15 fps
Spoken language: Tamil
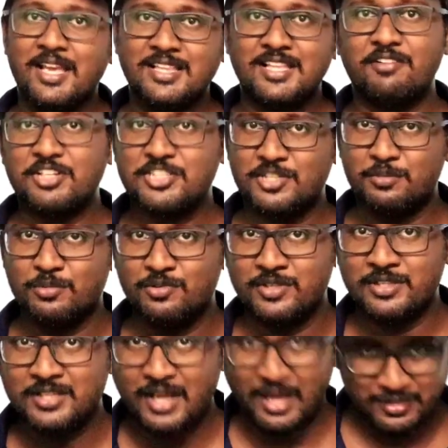இந்த வருஷமும்
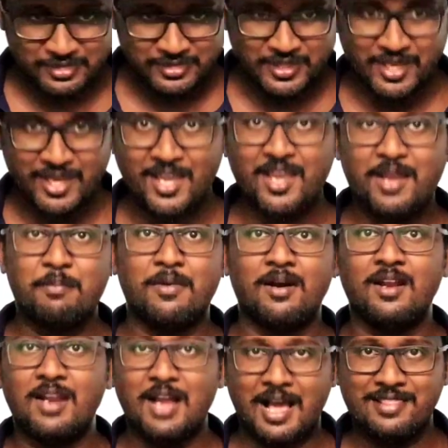வந்து அதே
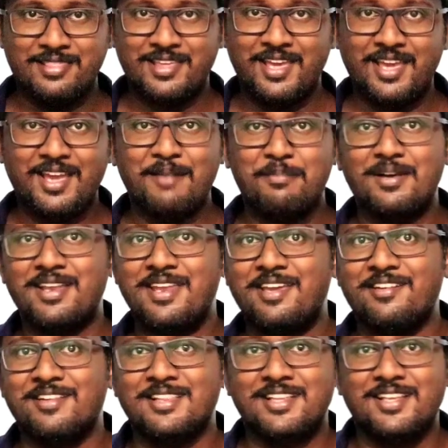பால் அதே
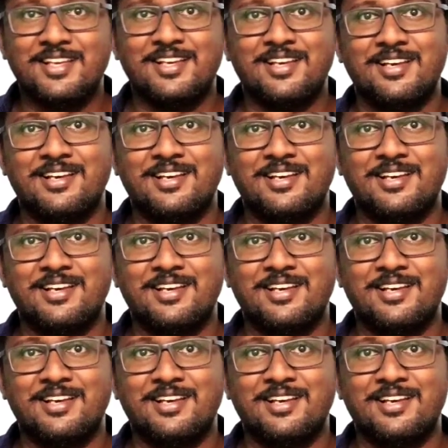மாதிரியே வந்து